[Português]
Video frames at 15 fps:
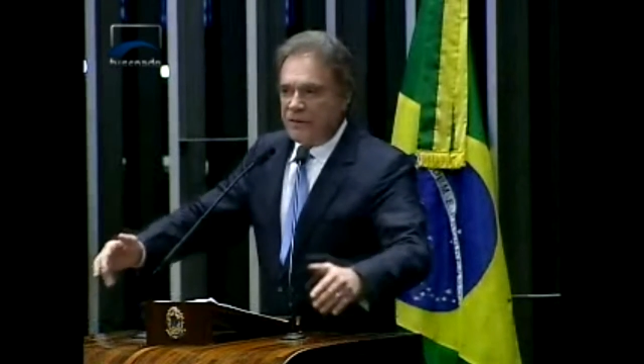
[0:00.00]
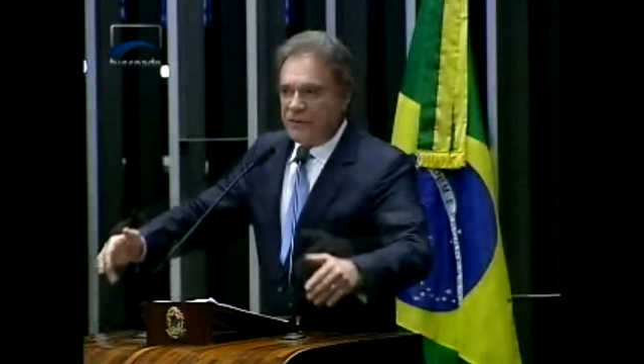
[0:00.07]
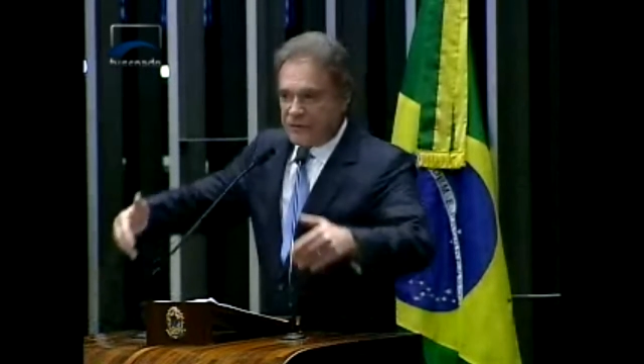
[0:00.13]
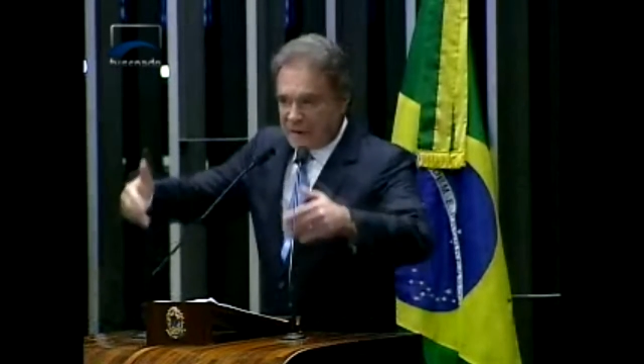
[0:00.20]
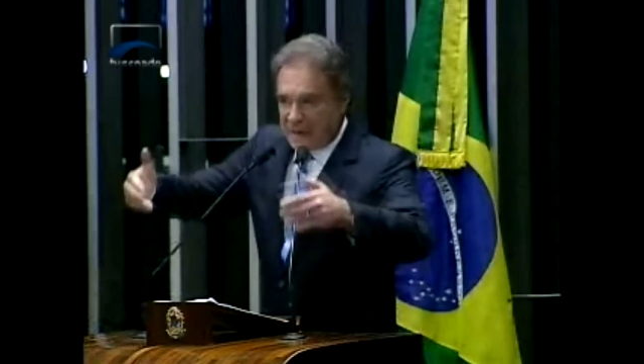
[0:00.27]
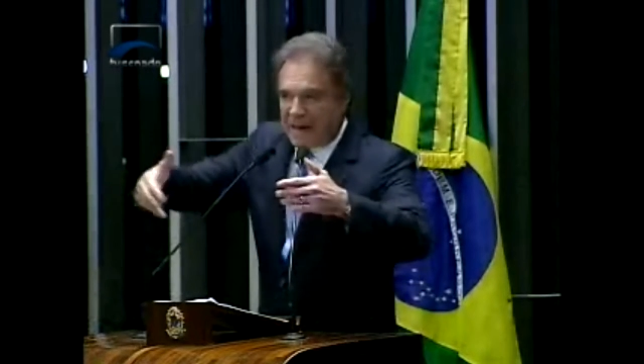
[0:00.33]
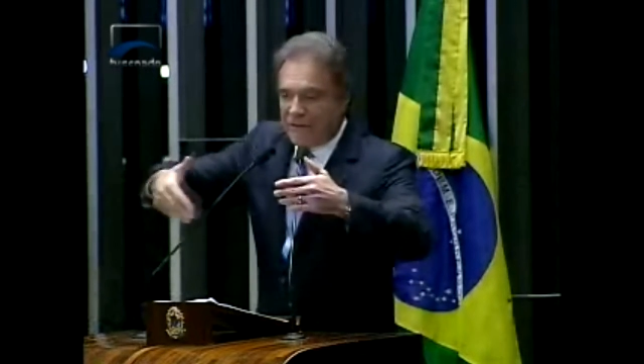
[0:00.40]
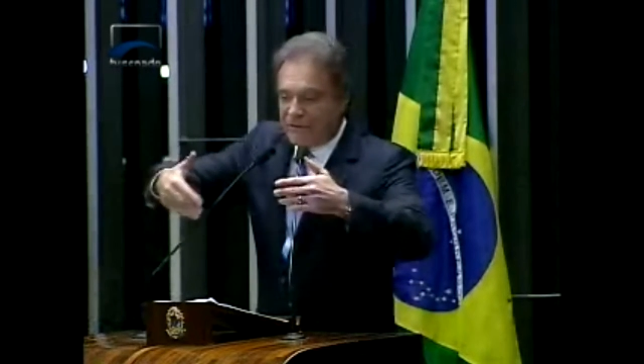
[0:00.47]

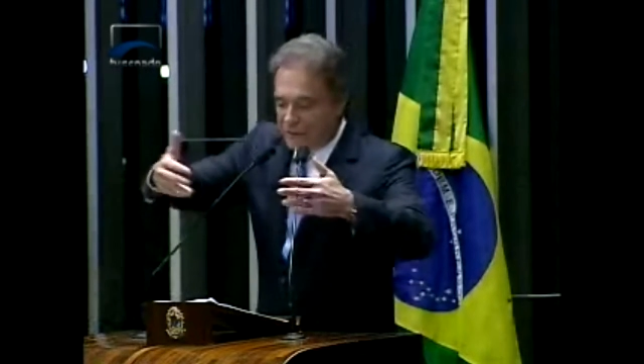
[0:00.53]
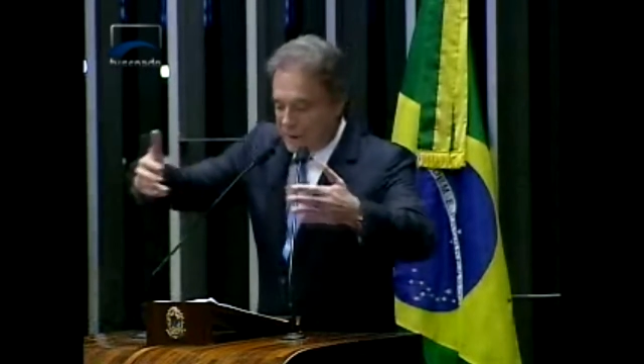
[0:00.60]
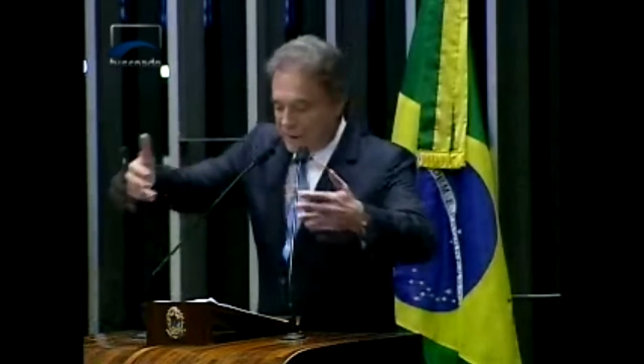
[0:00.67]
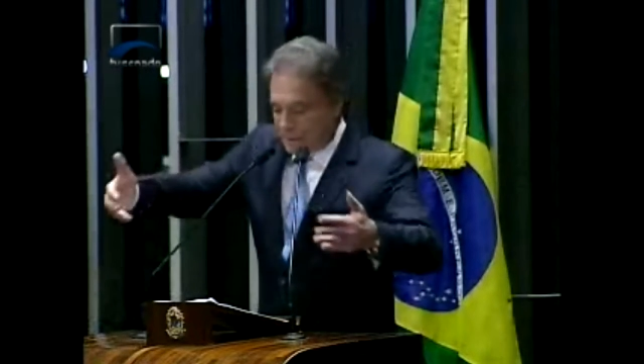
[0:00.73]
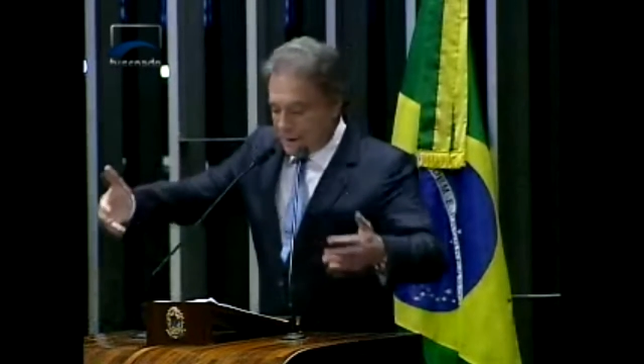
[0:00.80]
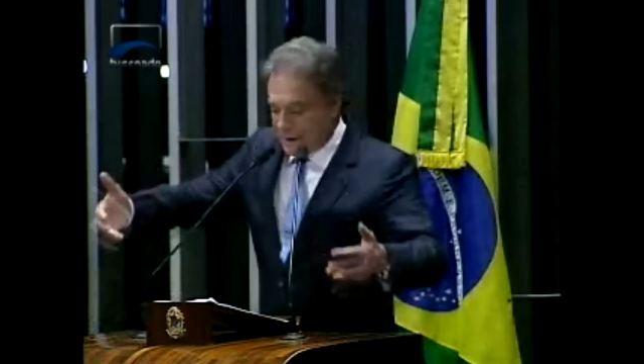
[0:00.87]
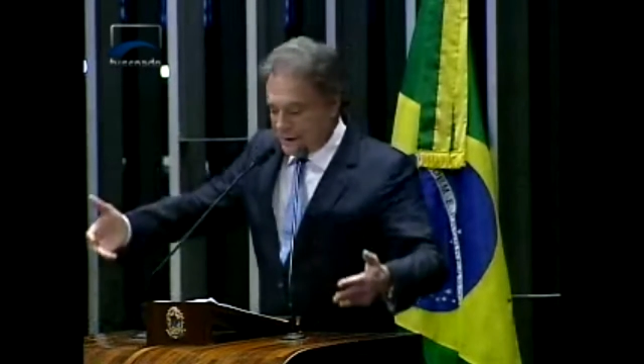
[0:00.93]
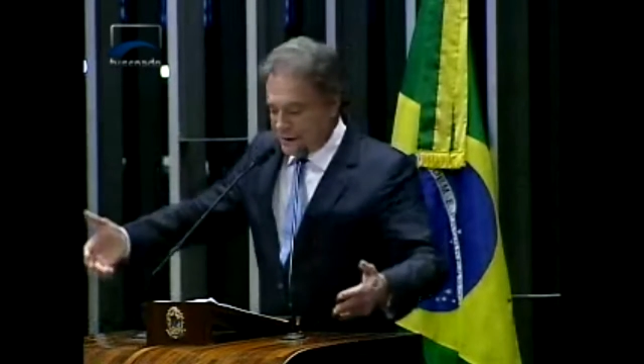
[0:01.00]
estavam,
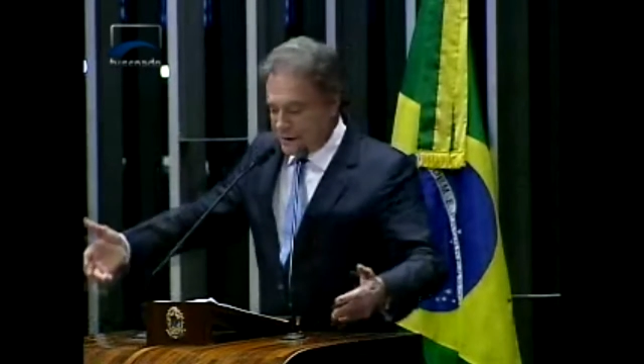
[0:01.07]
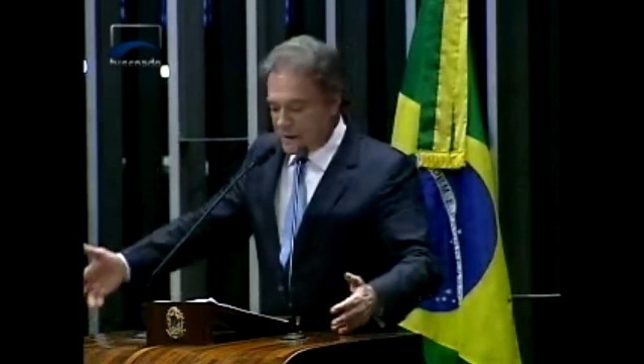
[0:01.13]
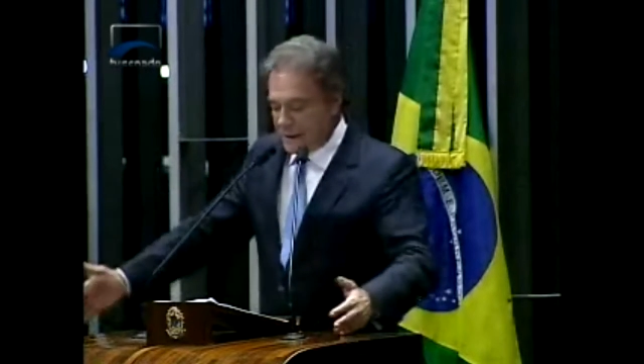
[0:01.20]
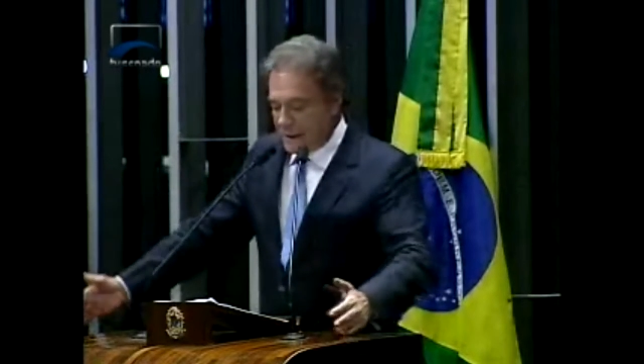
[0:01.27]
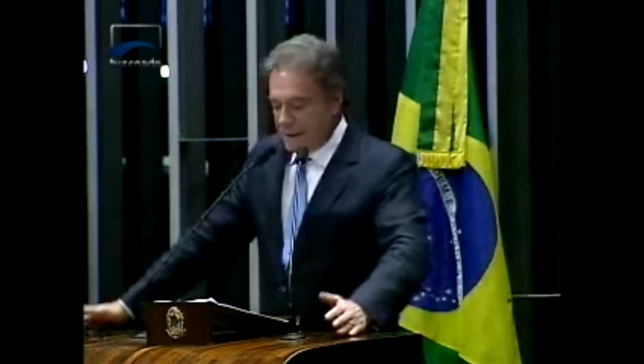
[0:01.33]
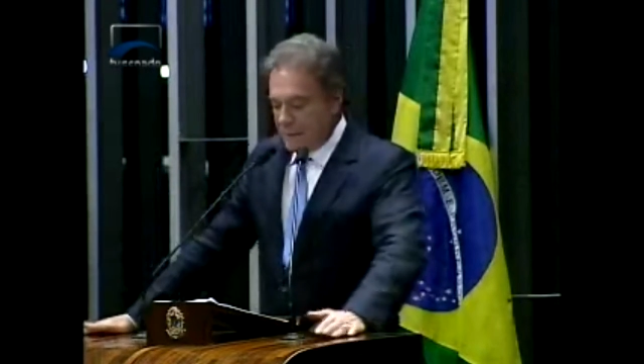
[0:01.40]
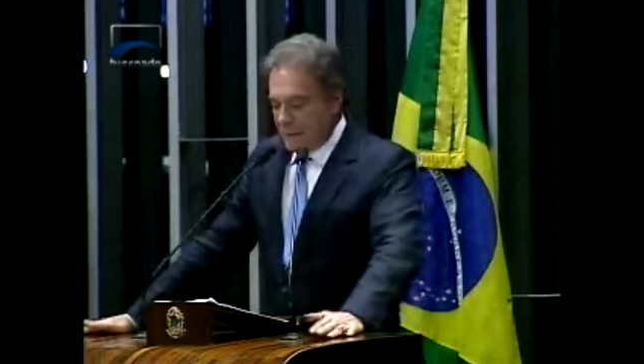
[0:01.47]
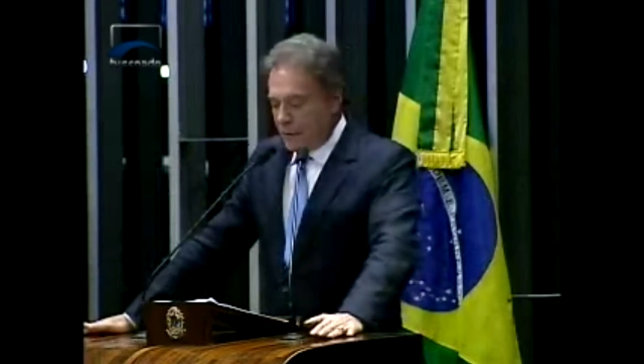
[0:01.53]
a partir
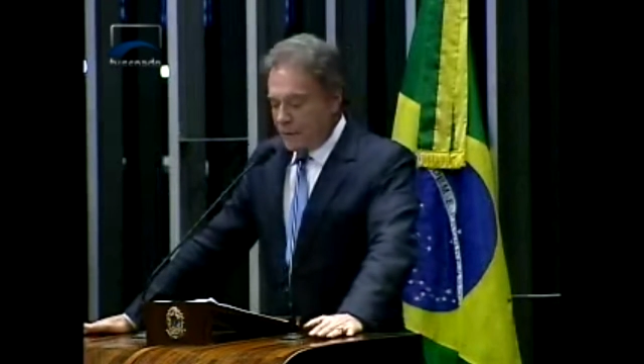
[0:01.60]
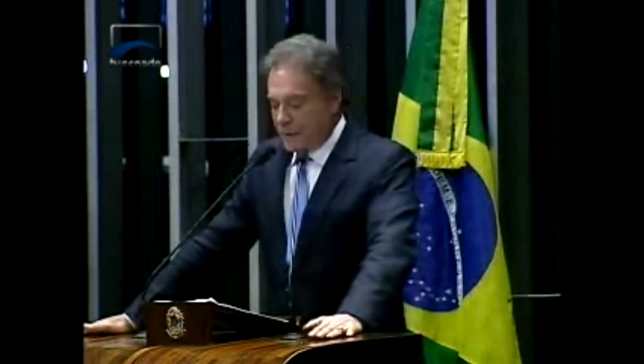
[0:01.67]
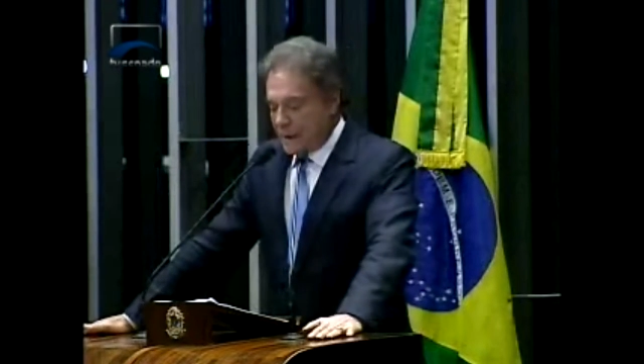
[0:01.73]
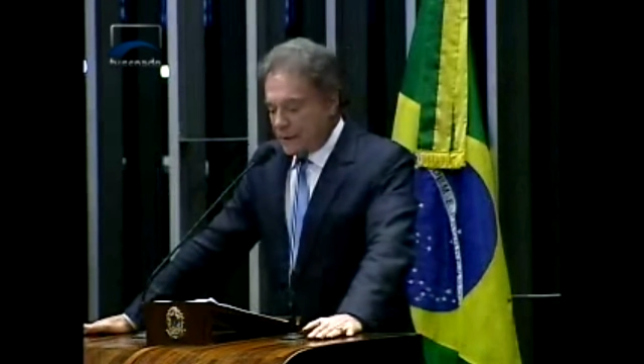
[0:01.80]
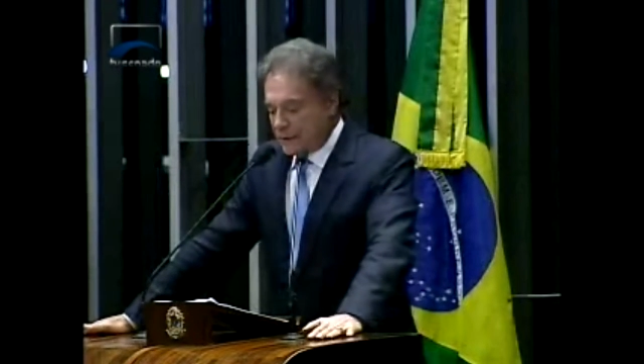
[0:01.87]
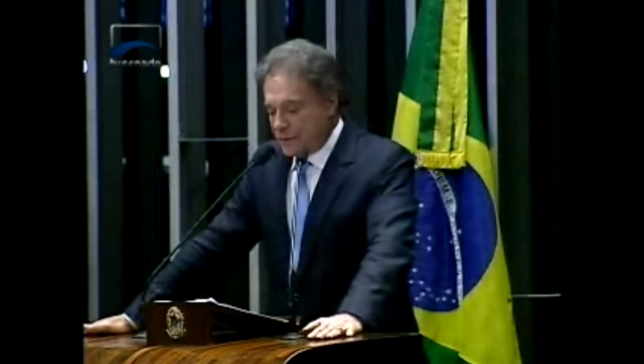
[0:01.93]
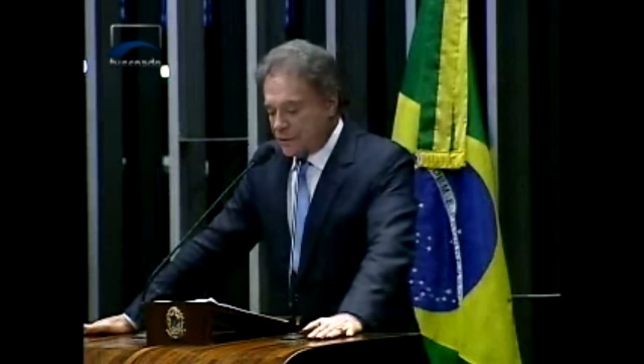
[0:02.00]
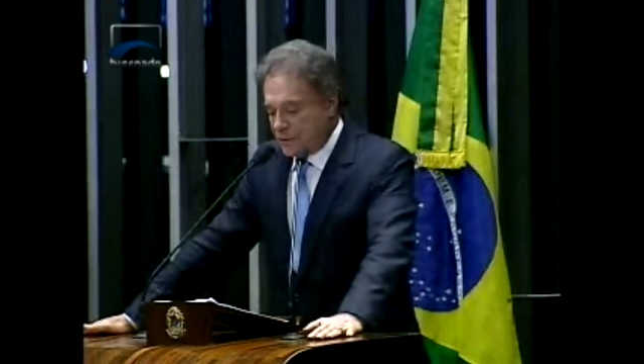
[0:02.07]
daquele
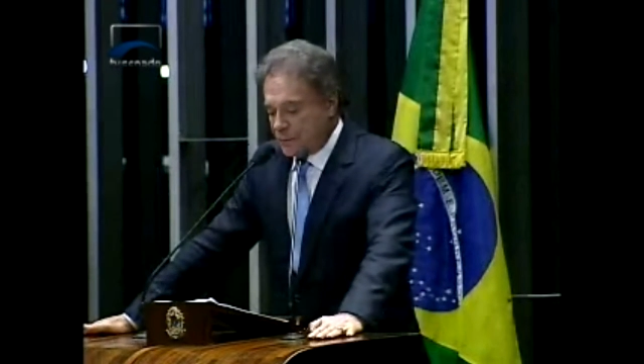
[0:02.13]
momento,